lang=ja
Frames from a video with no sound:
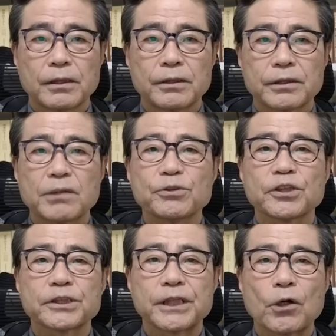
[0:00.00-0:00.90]
しかも
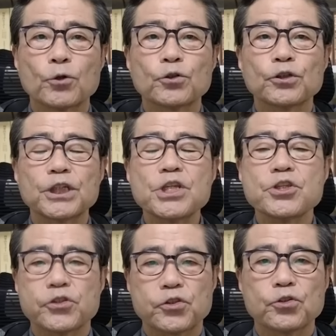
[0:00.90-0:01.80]
ですね、補助金
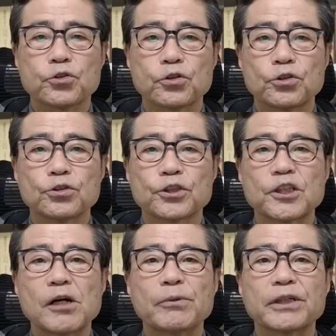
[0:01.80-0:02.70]
支給という
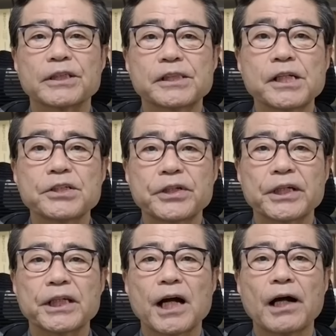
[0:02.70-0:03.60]
極めて政治
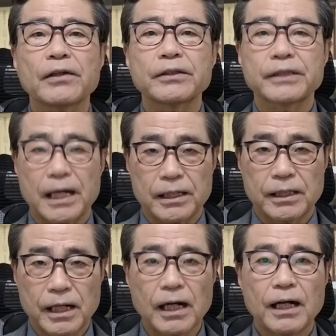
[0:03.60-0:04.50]
的判
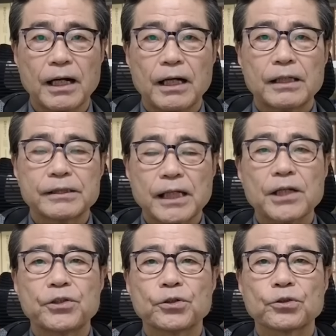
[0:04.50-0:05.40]
断が
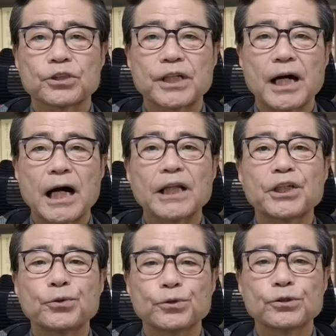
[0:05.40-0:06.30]
裁量としてあ
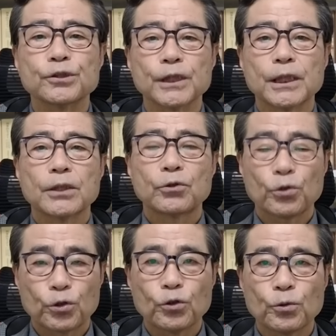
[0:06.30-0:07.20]
り得る
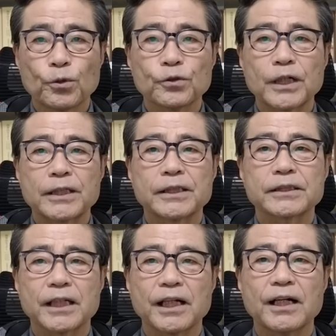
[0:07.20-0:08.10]
土俵の問題で
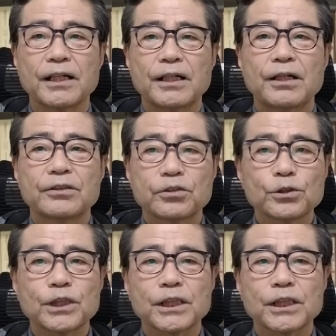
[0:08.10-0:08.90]
すから、捜